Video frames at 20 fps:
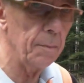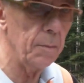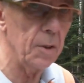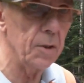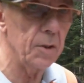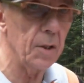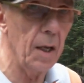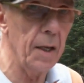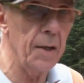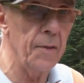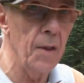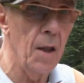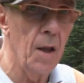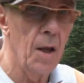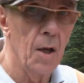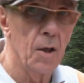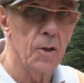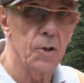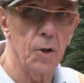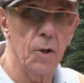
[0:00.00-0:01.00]
Design,
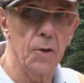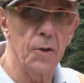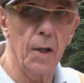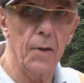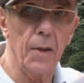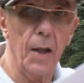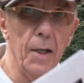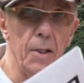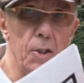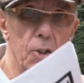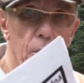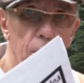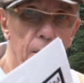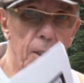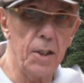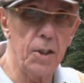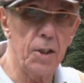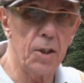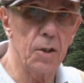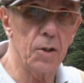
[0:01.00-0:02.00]
sondern ein
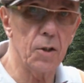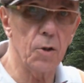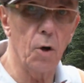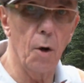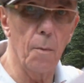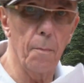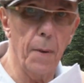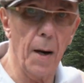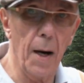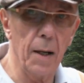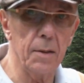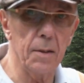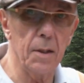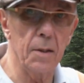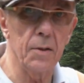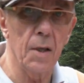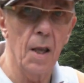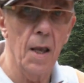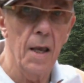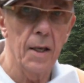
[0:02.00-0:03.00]
schlichtes, kompaktes,
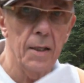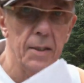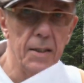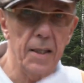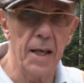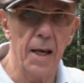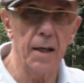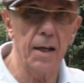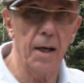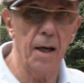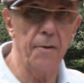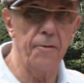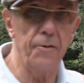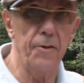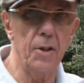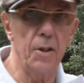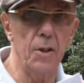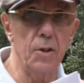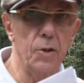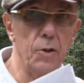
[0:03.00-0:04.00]
sehr
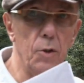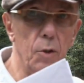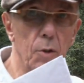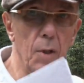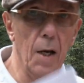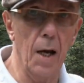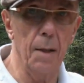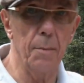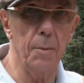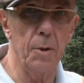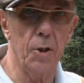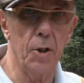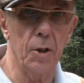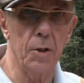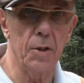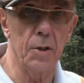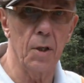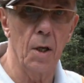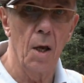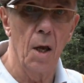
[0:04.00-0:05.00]
kräftiges,
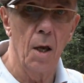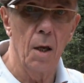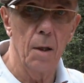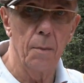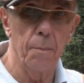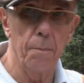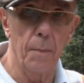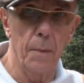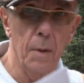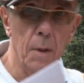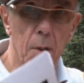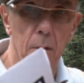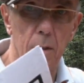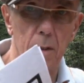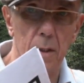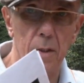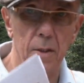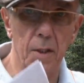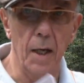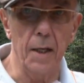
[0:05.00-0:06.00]
dynamisches äh,
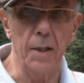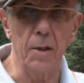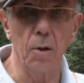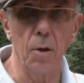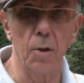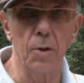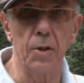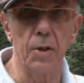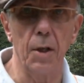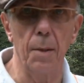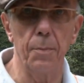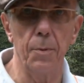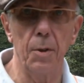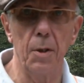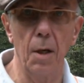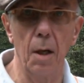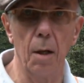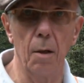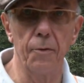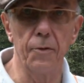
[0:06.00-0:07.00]
Designkonzept
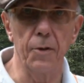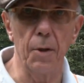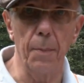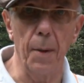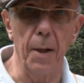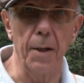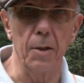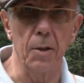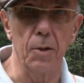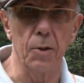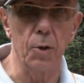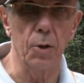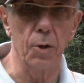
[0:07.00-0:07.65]
hier auf die Beine zu